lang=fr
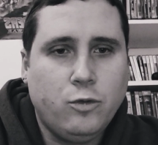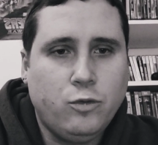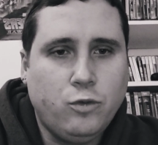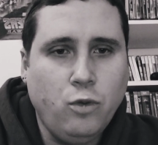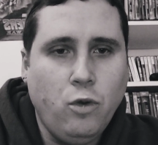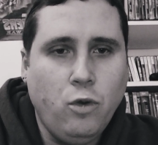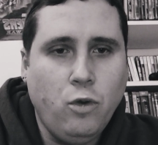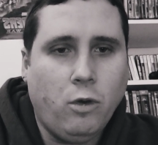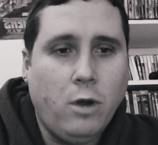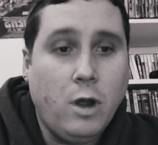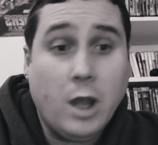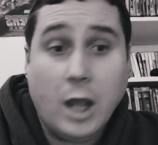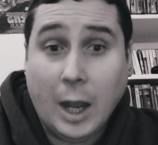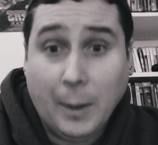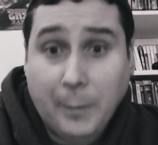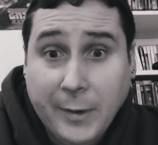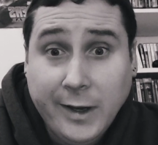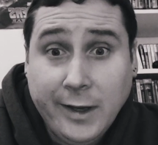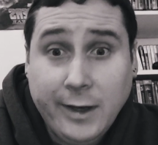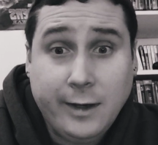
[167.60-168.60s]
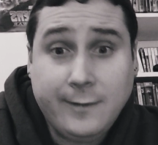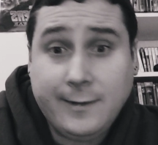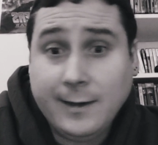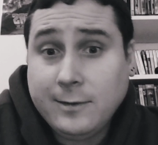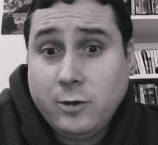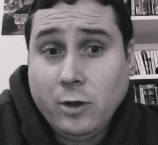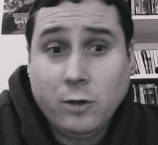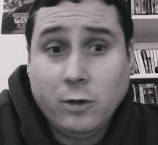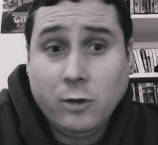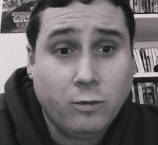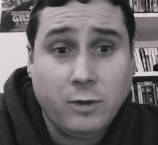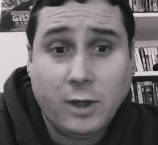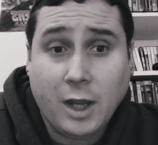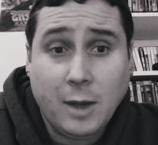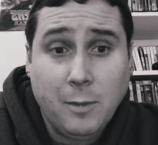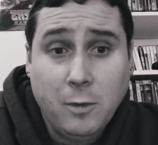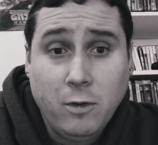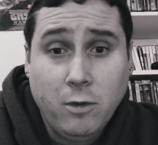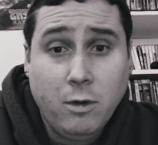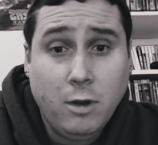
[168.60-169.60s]
tout le long. Après, les acteurs sont
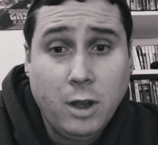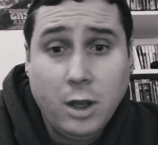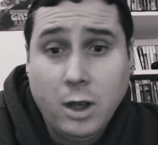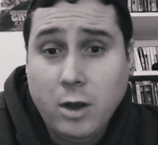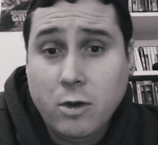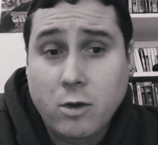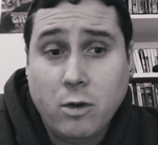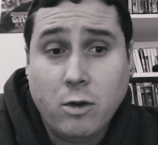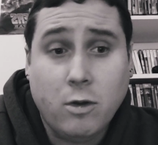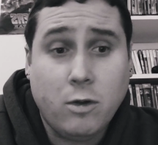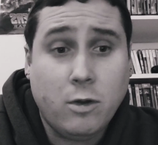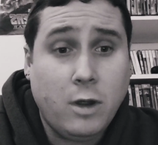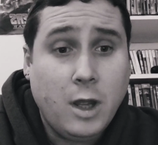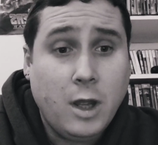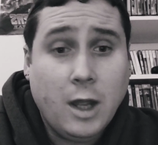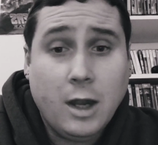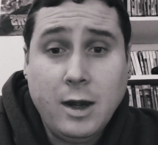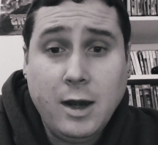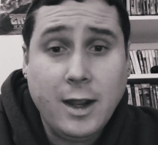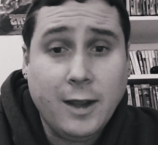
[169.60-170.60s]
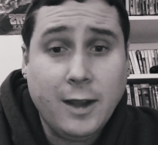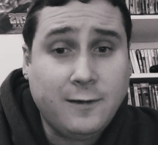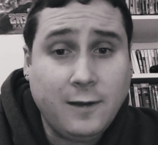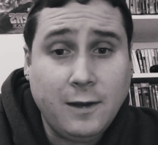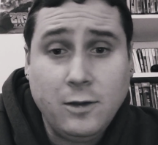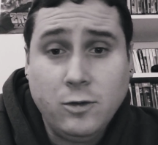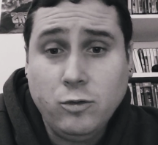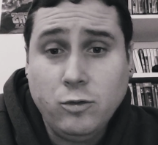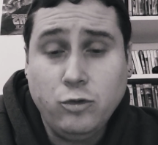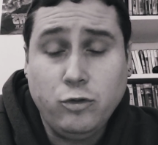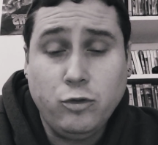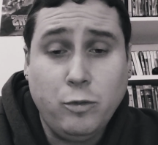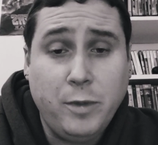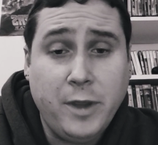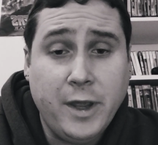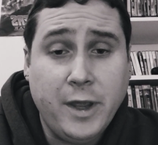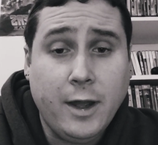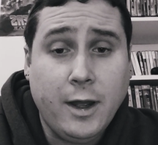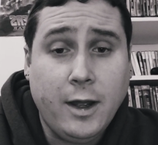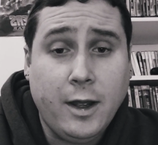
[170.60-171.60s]
très bons. Hein, euh, Léa Seydoux joue
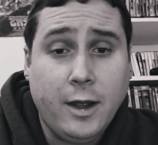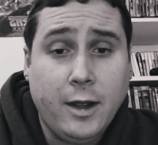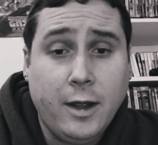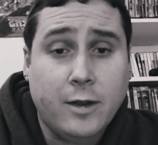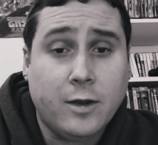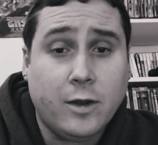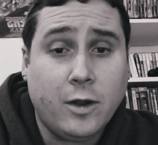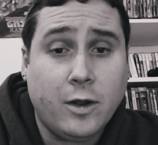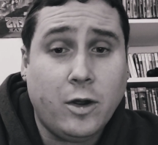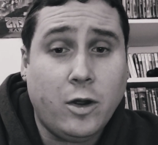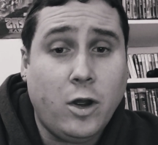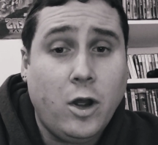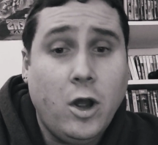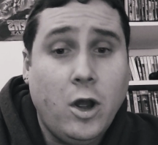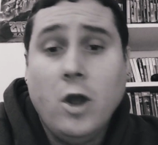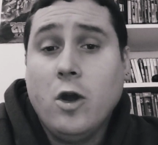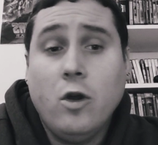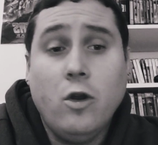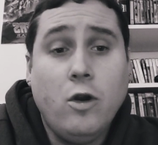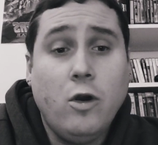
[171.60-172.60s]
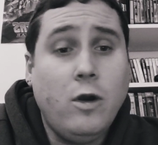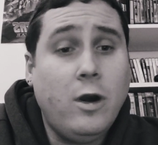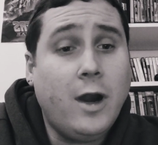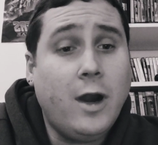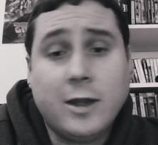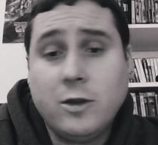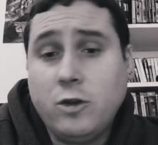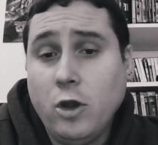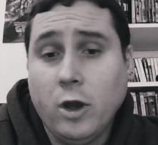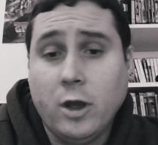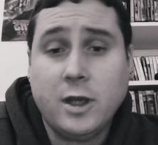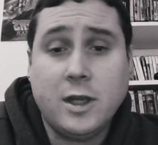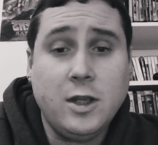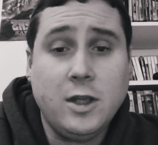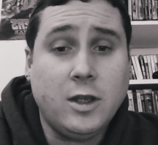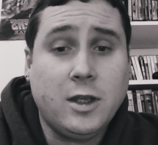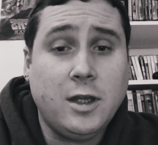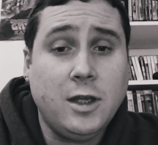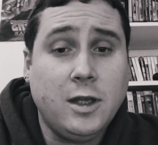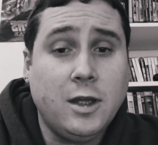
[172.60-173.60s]
bien. L'acteur
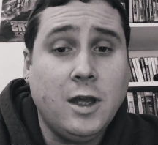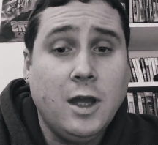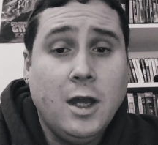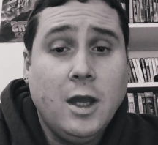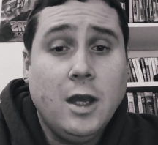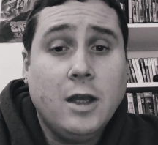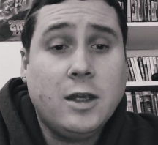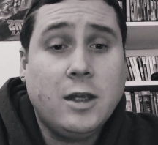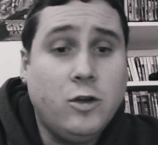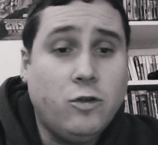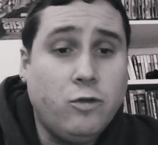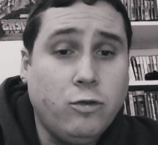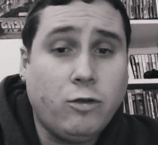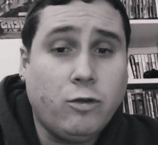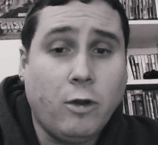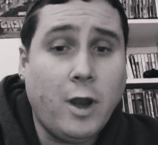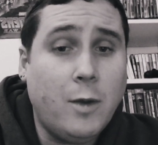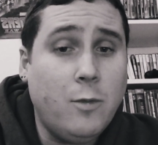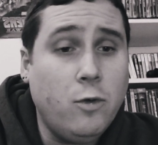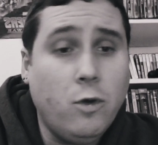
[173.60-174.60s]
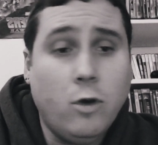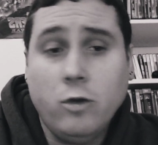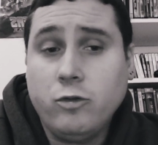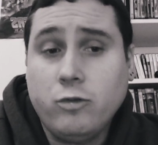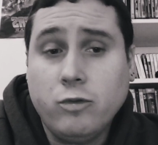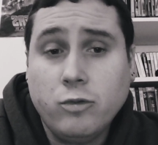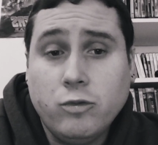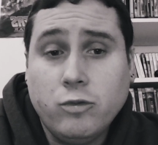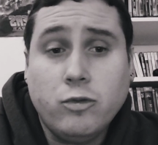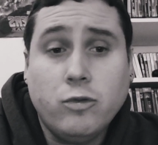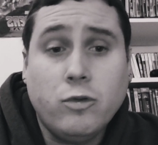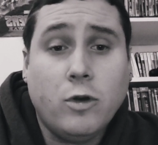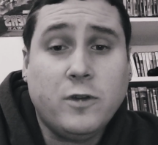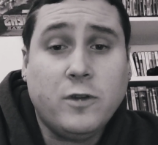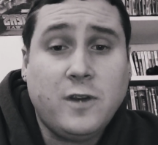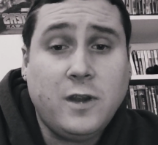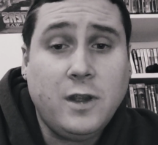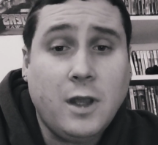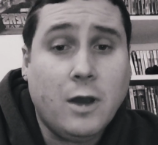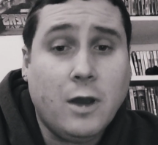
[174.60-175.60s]
qui, qui, joue son amoureux joue,
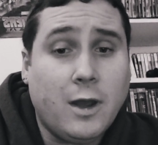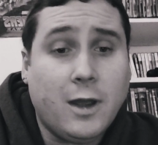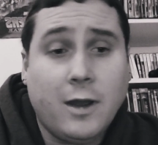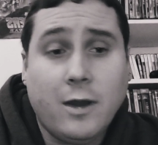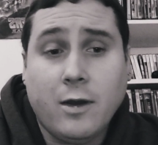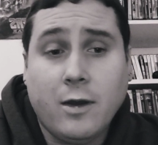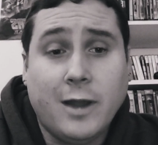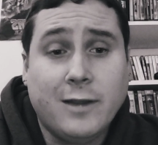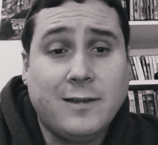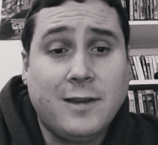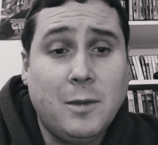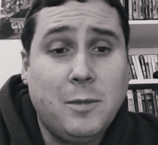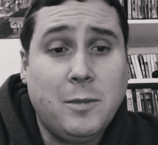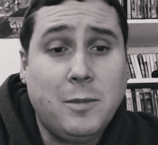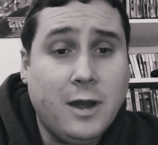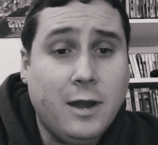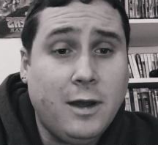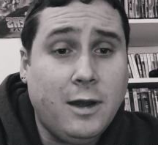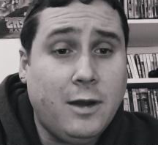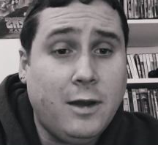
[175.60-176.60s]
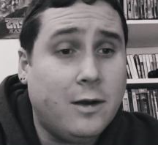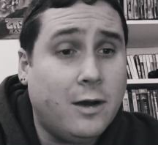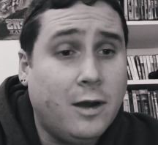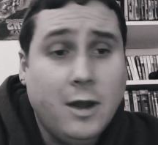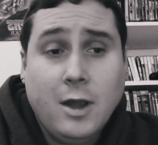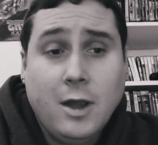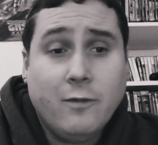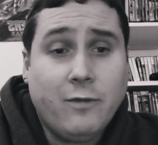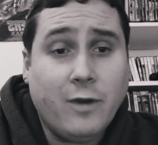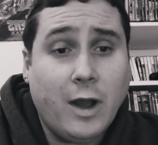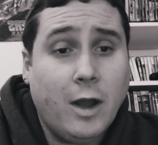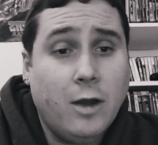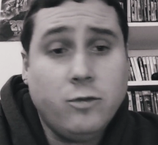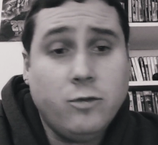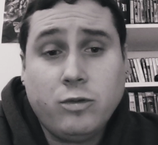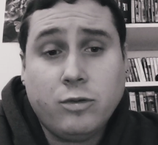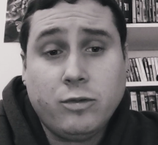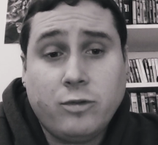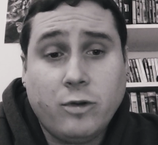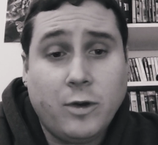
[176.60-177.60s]
aussi assez bien. Enfin,
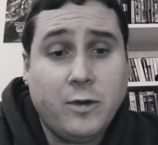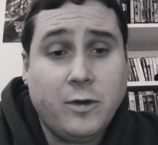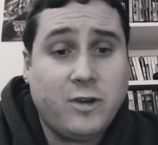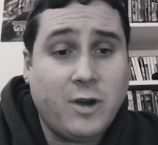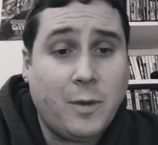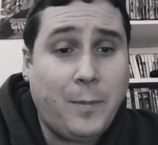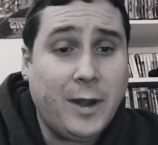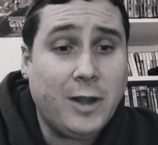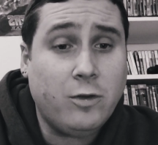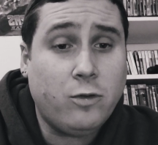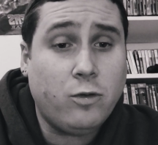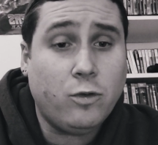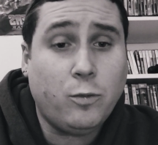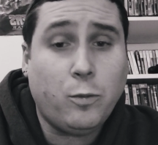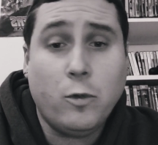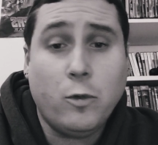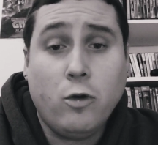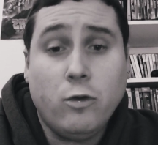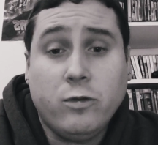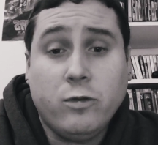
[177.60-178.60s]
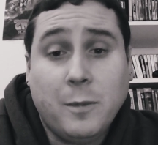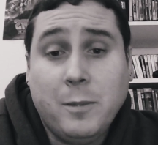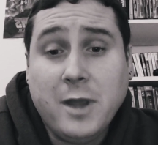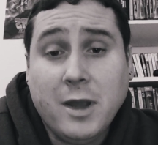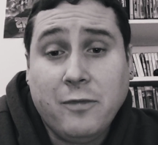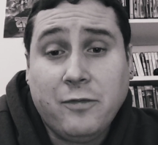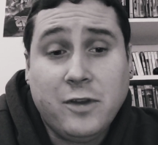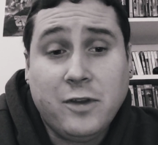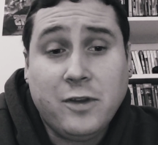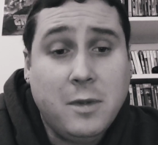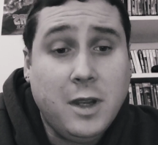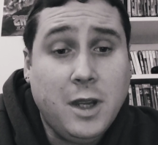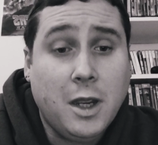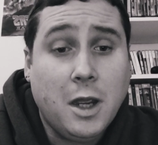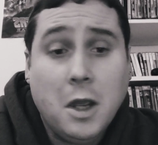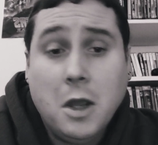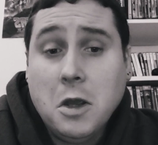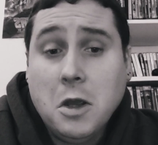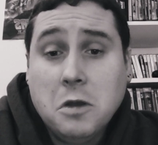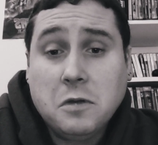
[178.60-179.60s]
j'ai pas de. C'est bien filmé.
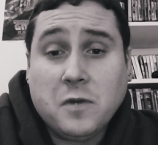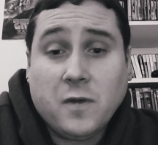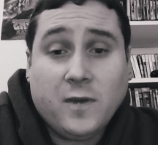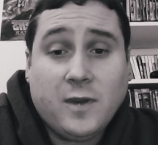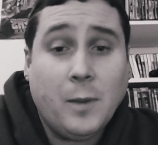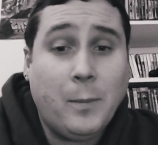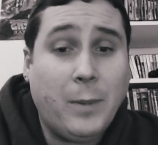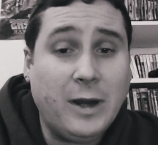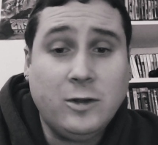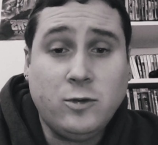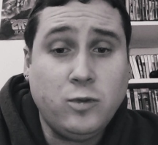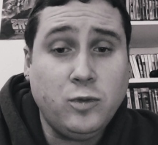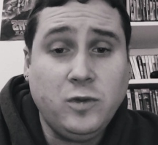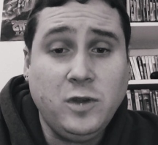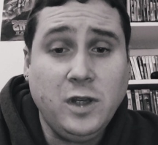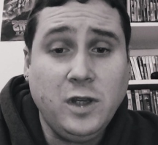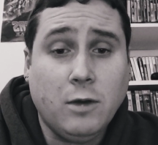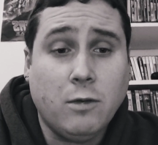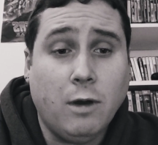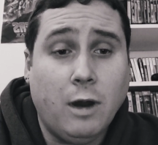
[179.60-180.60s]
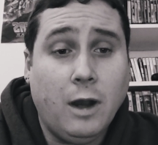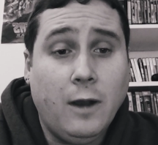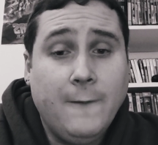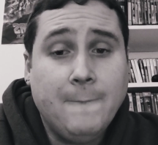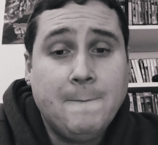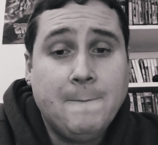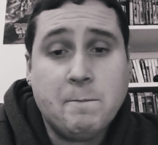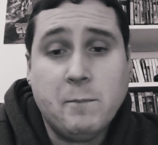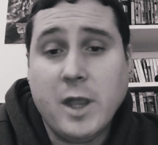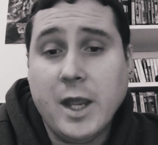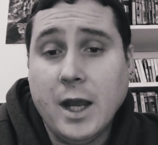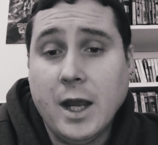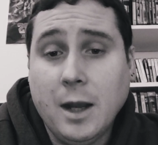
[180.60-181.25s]
C'était pas le souci, quoi. Mais